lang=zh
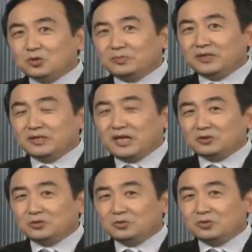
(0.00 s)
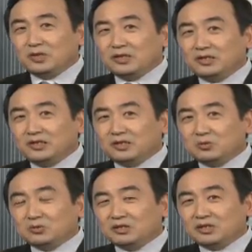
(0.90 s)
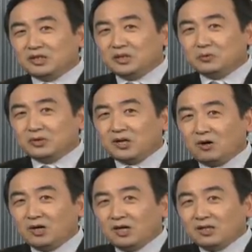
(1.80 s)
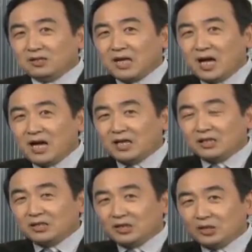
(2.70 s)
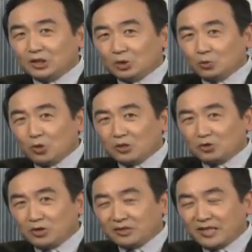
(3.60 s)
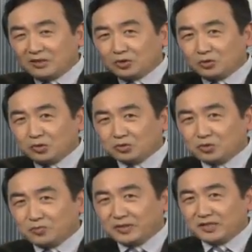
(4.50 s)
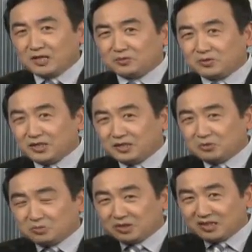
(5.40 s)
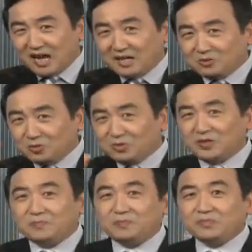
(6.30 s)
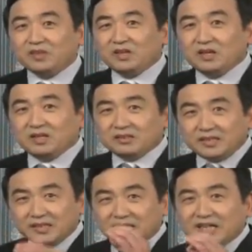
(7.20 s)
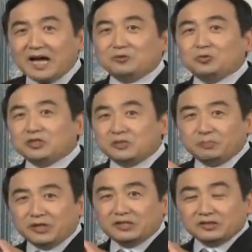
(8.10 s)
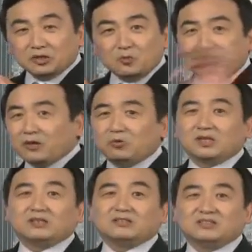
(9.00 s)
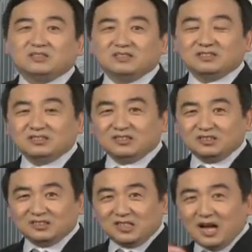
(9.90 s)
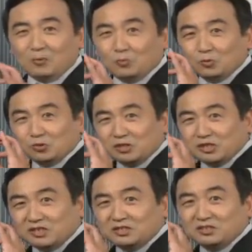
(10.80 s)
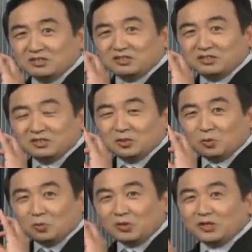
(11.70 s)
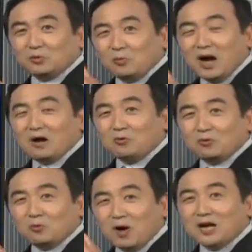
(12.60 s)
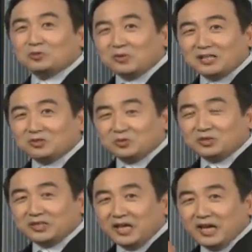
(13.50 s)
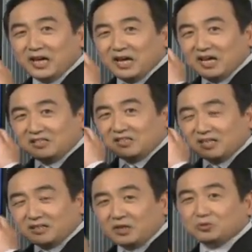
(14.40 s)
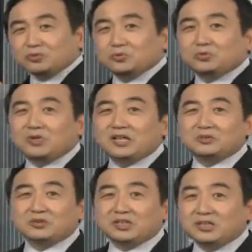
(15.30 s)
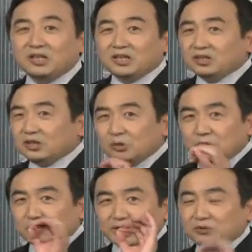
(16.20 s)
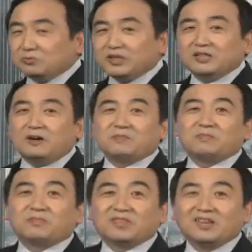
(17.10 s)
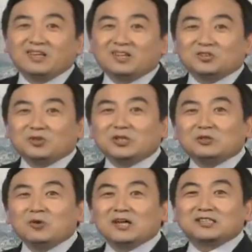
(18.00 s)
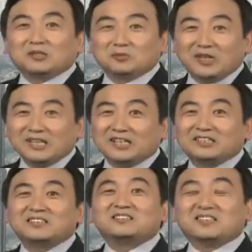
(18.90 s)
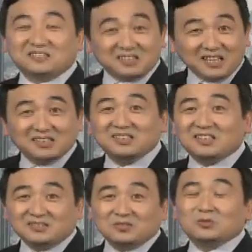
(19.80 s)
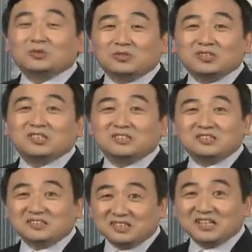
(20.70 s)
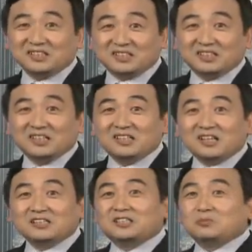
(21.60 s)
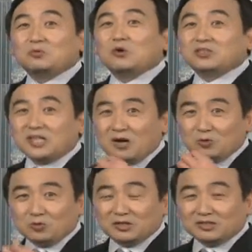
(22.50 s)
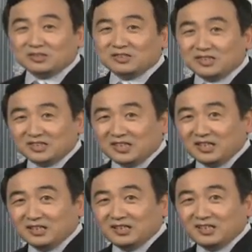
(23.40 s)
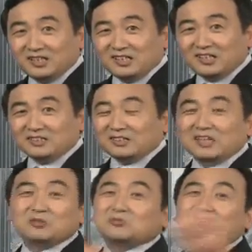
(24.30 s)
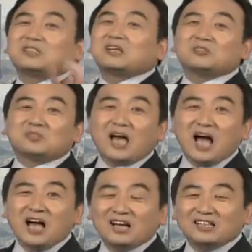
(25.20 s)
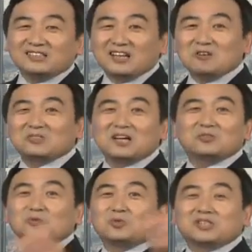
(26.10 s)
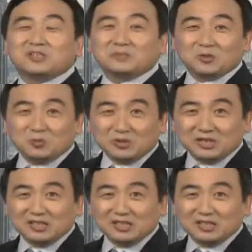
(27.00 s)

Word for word: 品当中，你都能体会到他贯穿在所有作品当中的一种感觉。 那个感觉是别人都没有的，他无论是绘画画出来的东西，还是他雕塑出来的东西，都有那种味道。所以换个角度来讲，其实挺单一的。我觉得其实挺单一的，他只不过掌控了自己的，呃，他就他就是他，然后他就做了这么个东西，